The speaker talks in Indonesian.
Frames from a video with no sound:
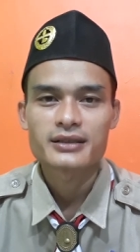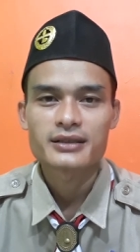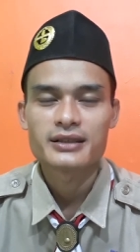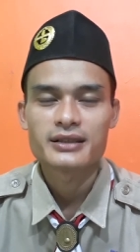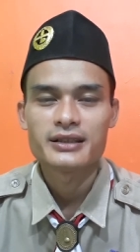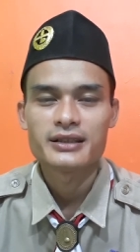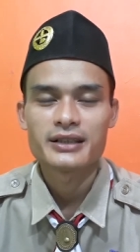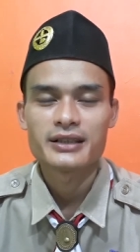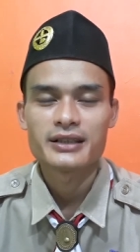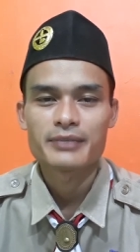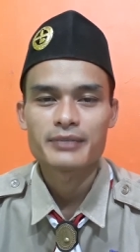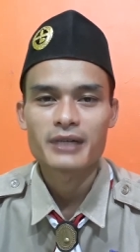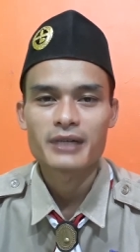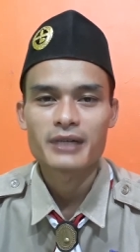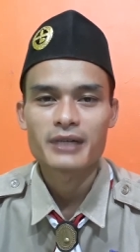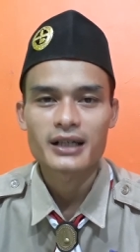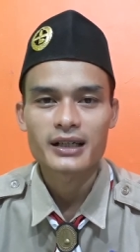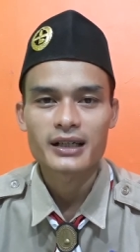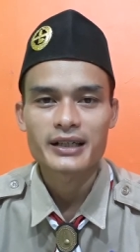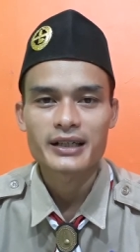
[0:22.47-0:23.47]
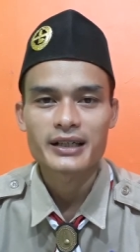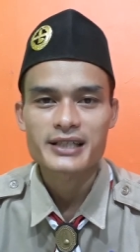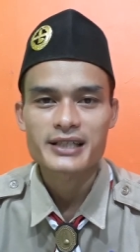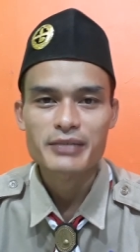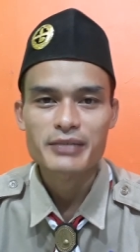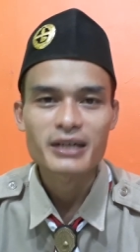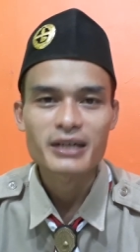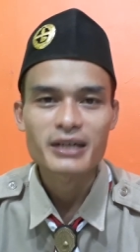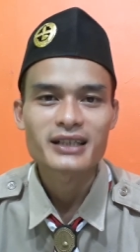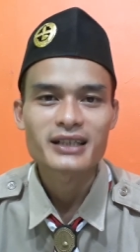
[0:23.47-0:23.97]
di Pangkalan
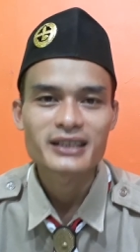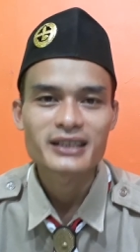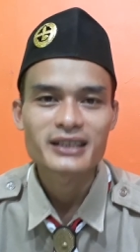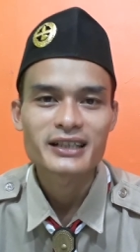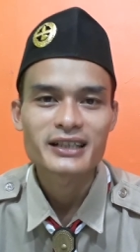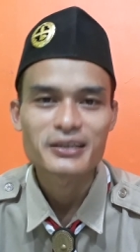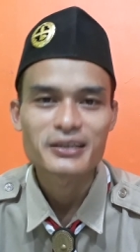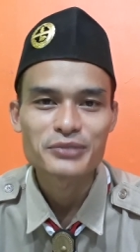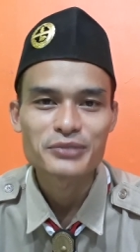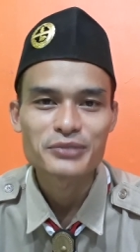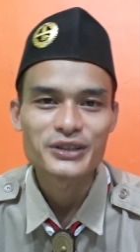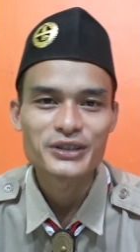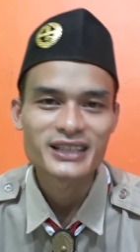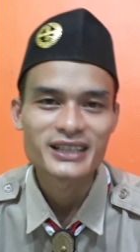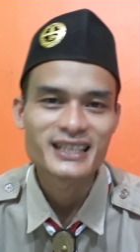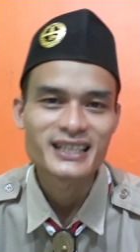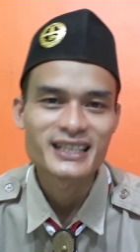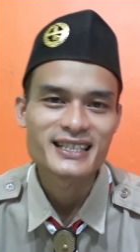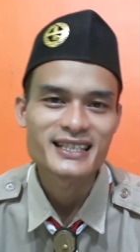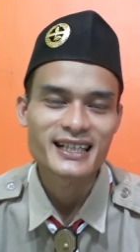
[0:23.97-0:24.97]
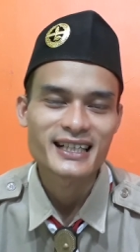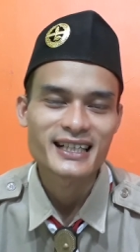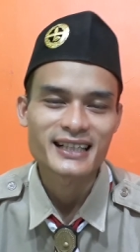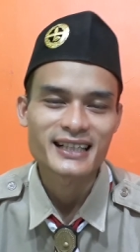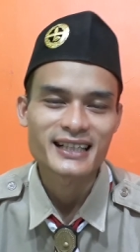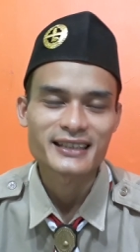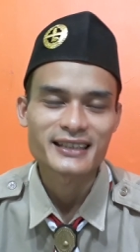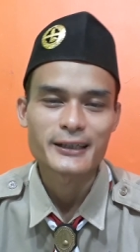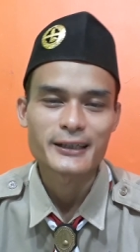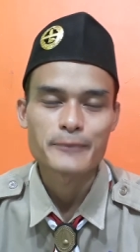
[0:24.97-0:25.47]
SMK Negeri 63
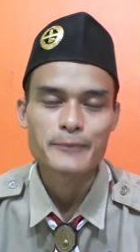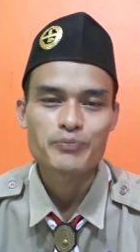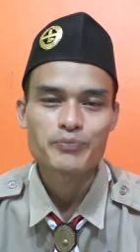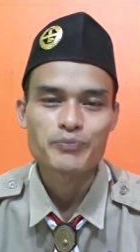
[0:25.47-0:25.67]
Jakarta.